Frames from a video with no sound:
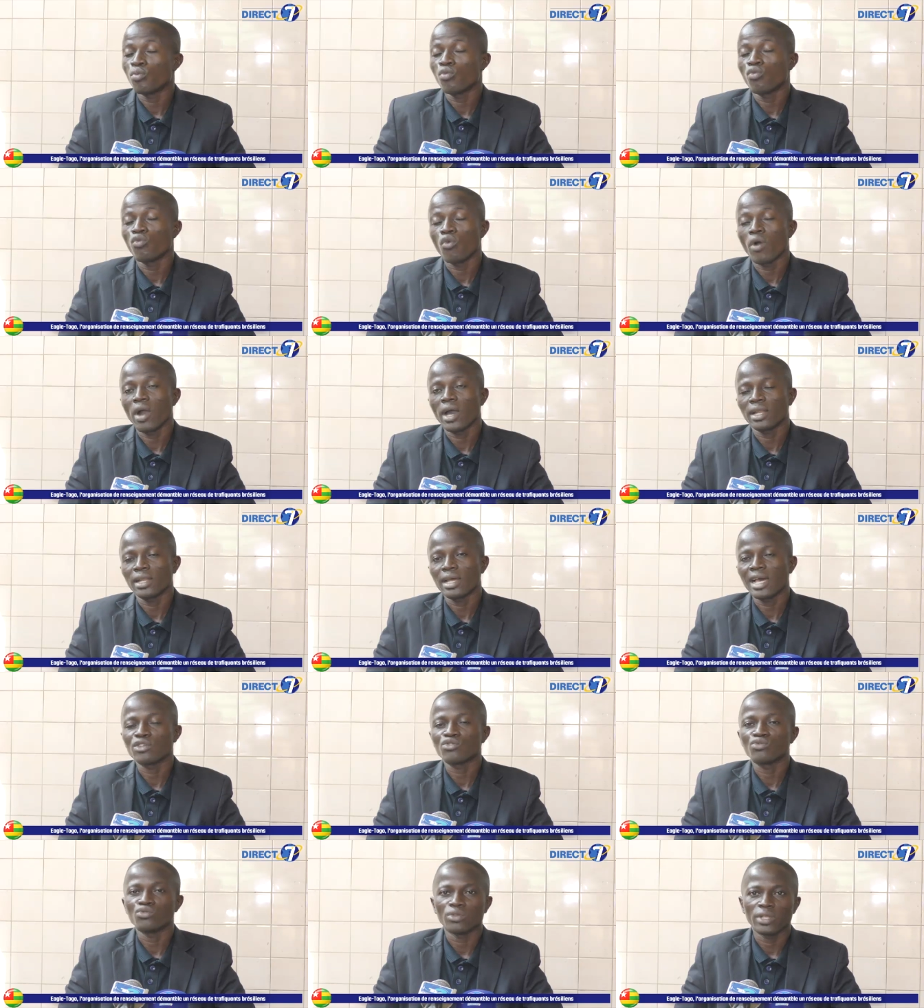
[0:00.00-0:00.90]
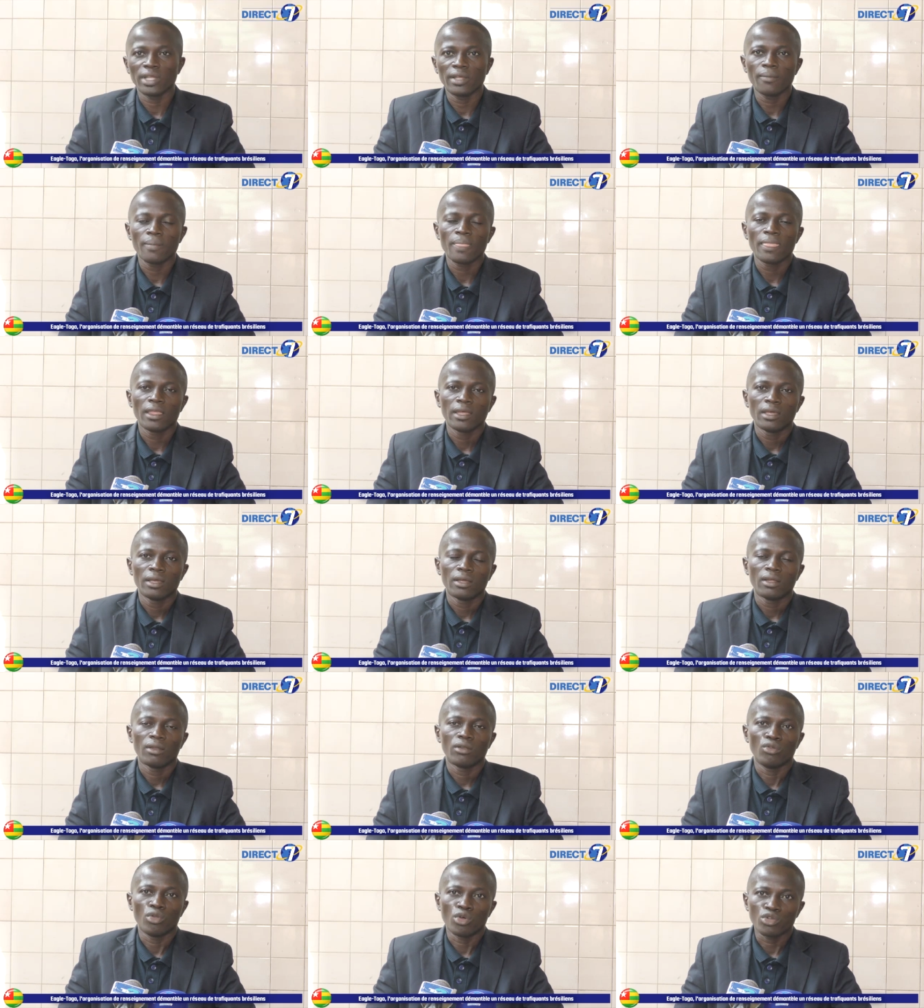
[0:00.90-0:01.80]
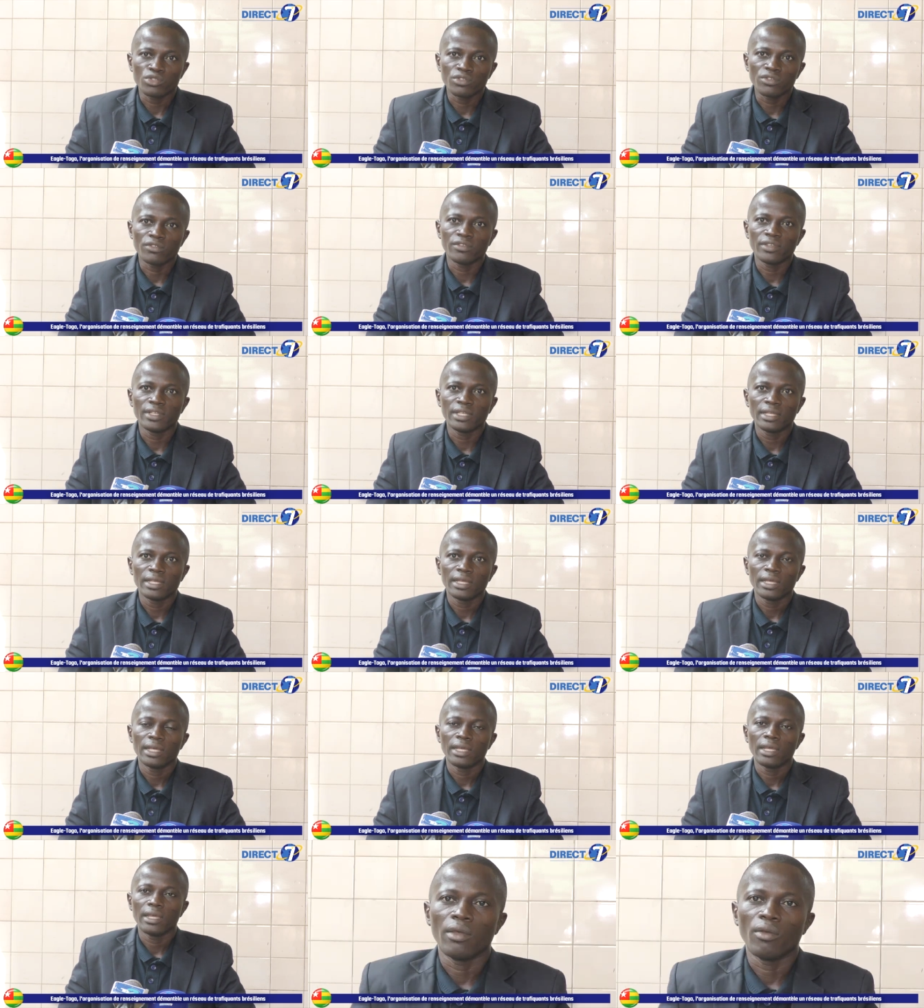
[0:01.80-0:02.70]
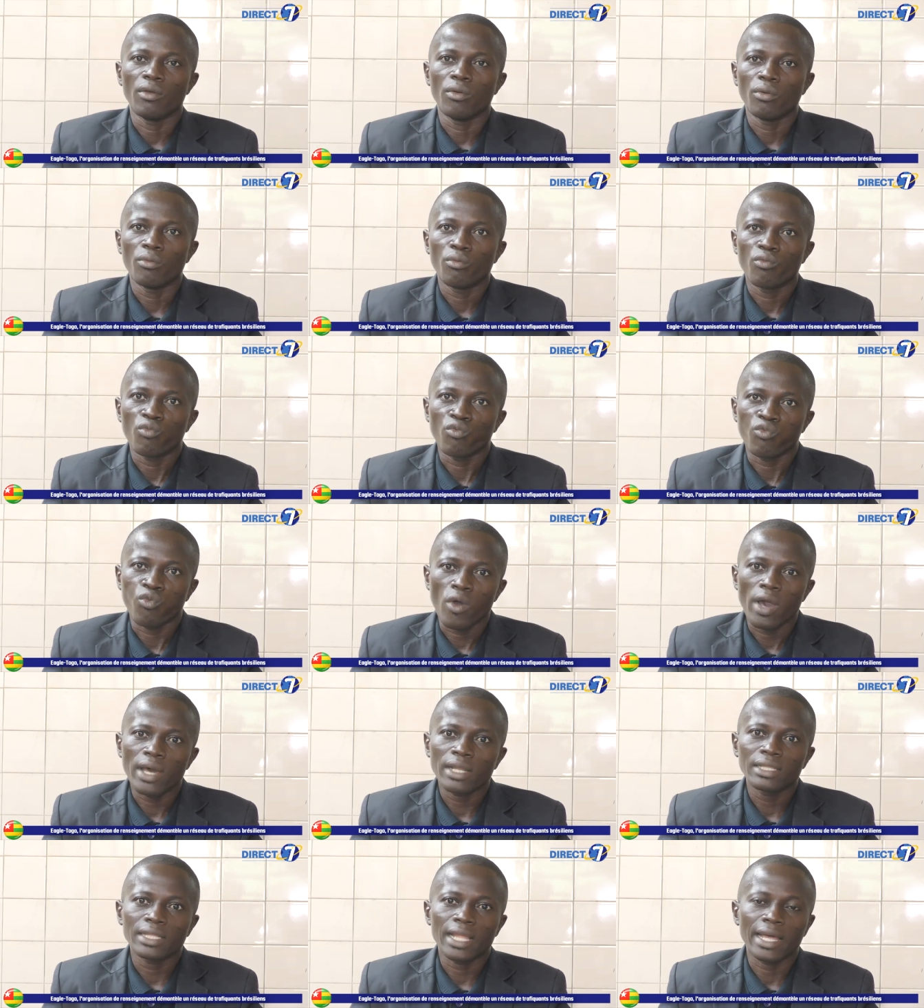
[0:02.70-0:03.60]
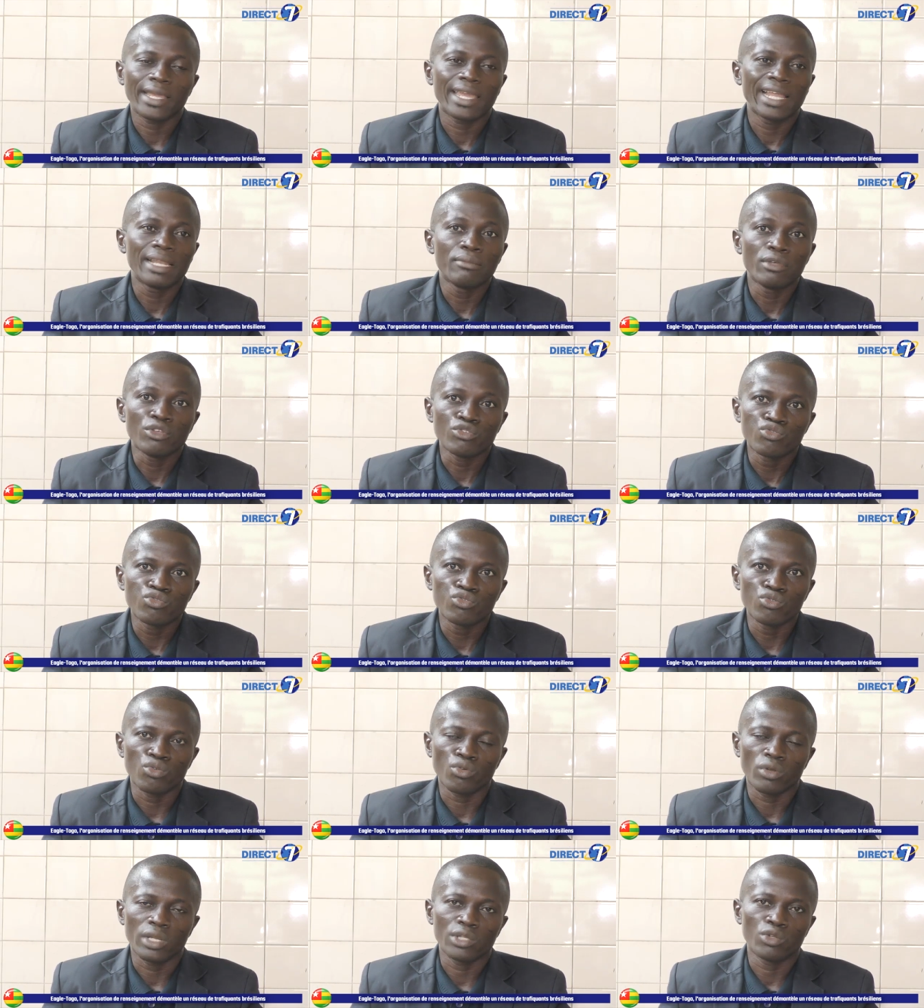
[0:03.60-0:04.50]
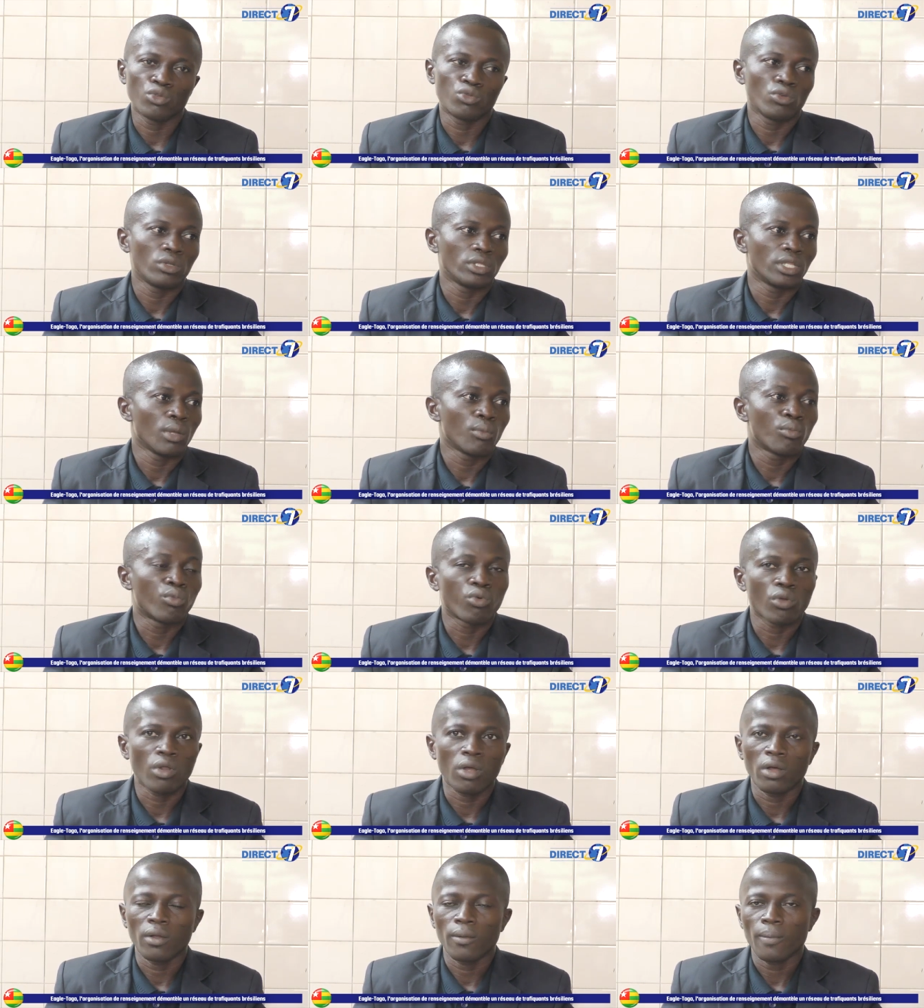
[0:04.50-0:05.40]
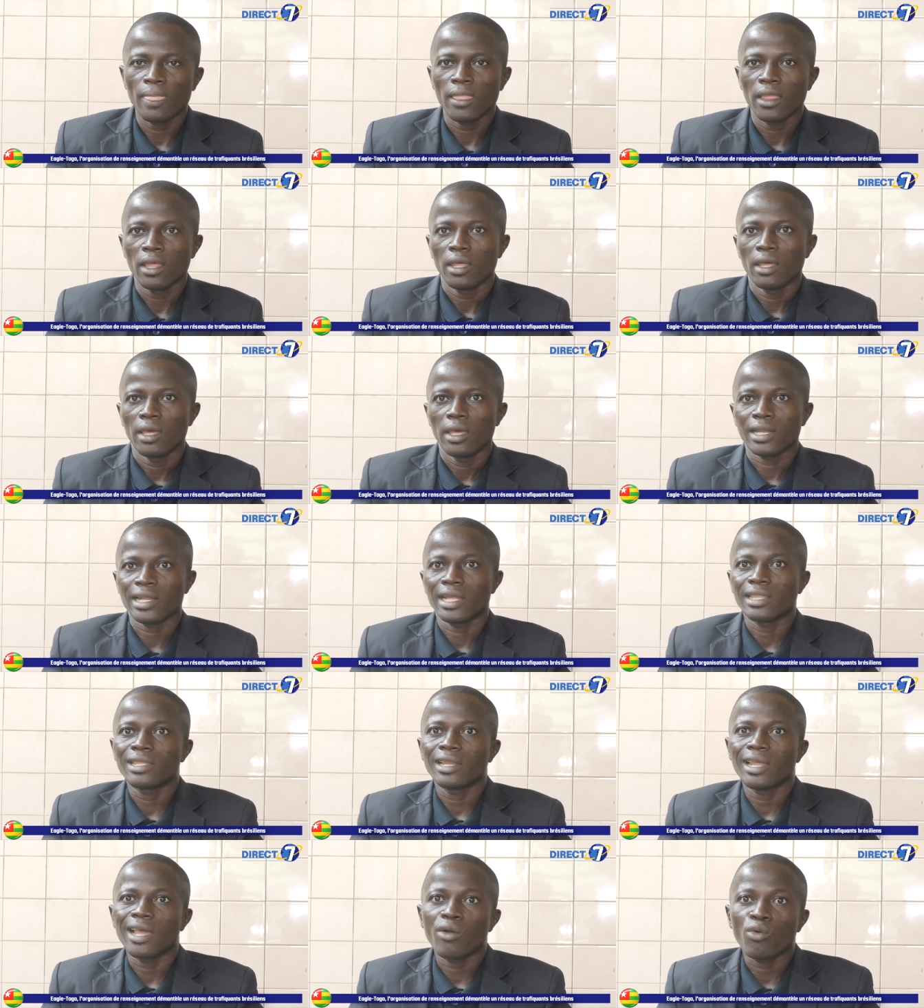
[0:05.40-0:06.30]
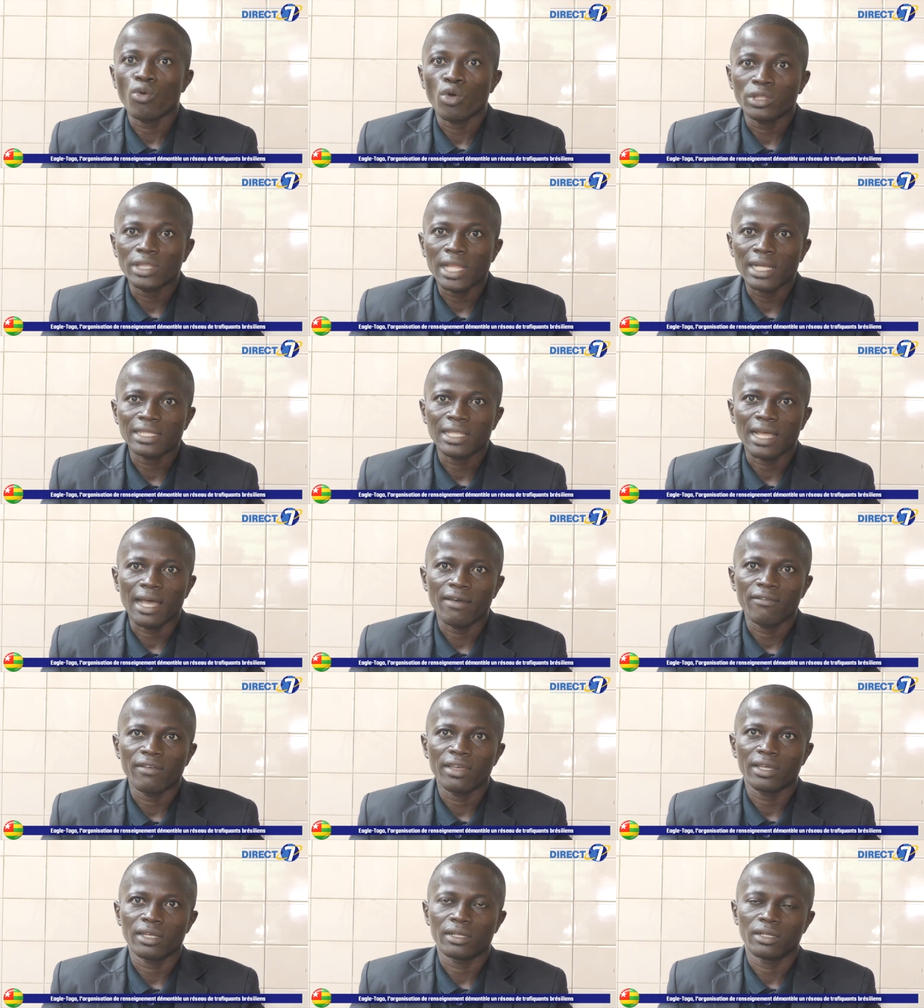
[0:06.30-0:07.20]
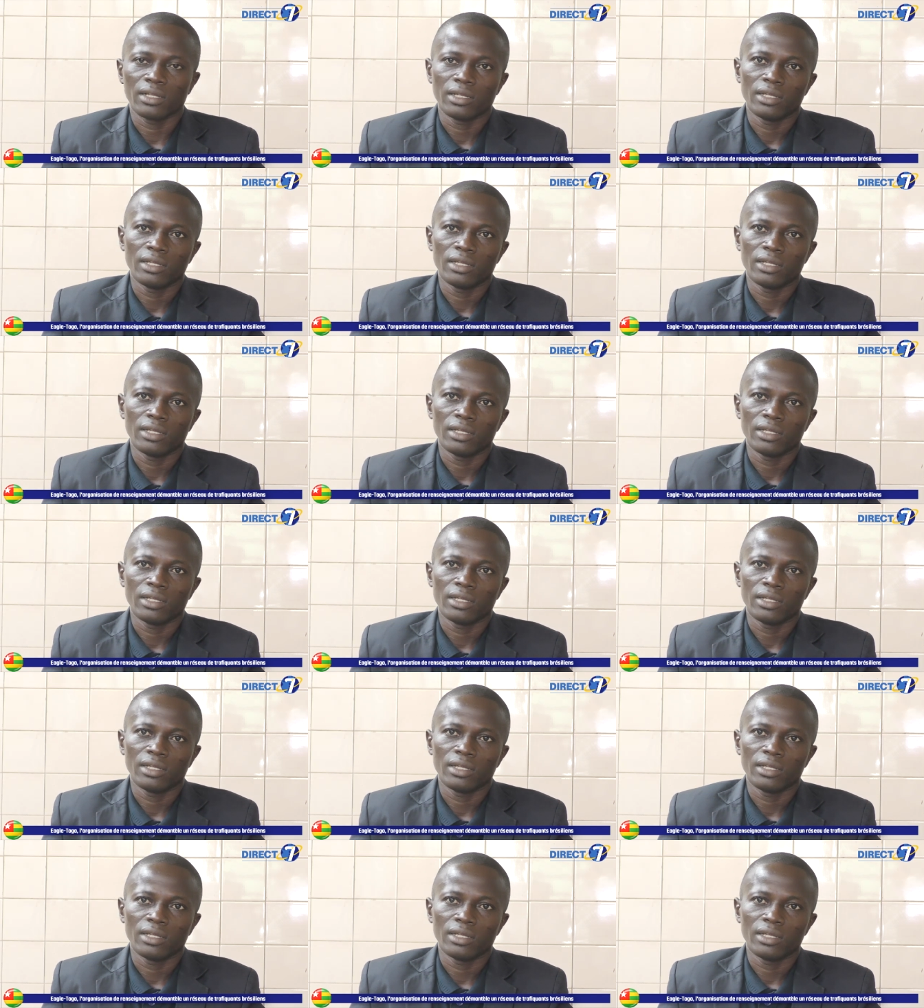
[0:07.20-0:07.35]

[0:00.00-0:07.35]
pouvoir assurer leur suivi et voir dans quelle mesure les autorités pourront rentrer en contact avec